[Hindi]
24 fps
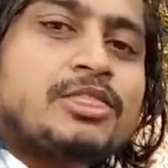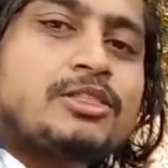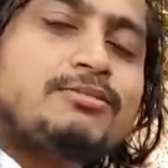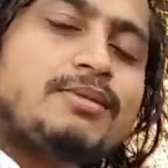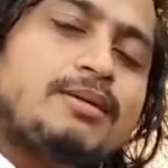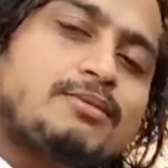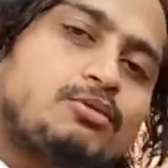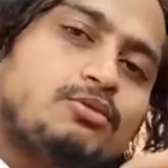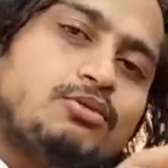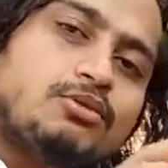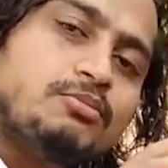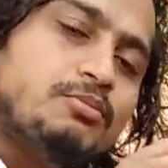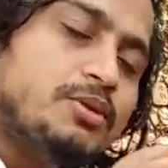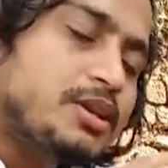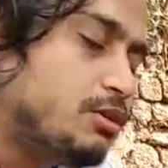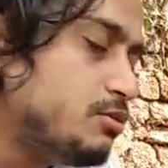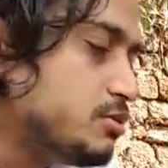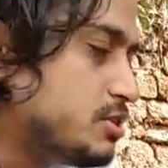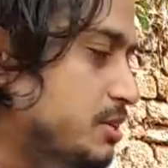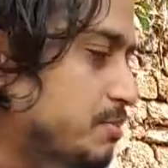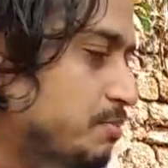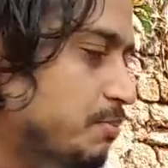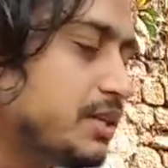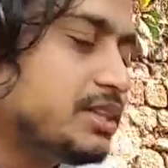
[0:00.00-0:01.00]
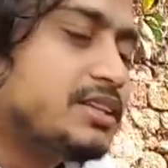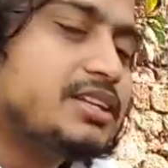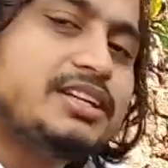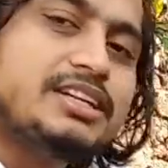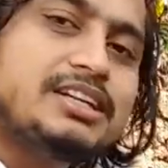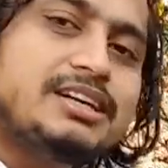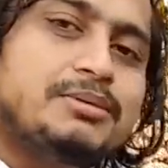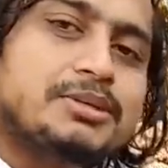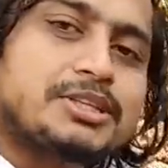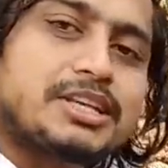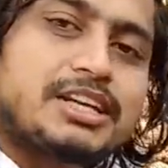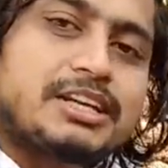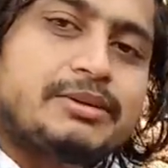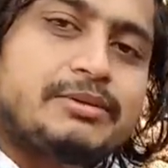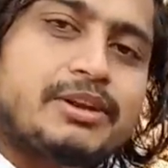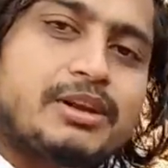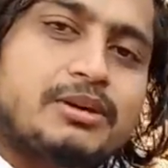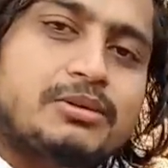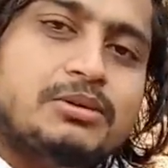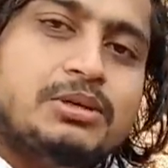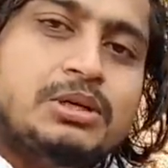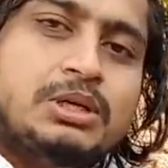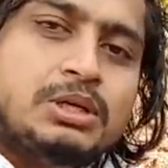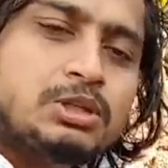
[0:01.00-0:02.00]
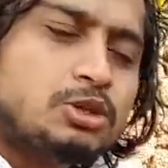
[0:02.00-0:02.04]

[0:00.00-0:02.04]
तो मैं आपको वो बिल्कुल सिंपल तरीका बताने वाला हूँ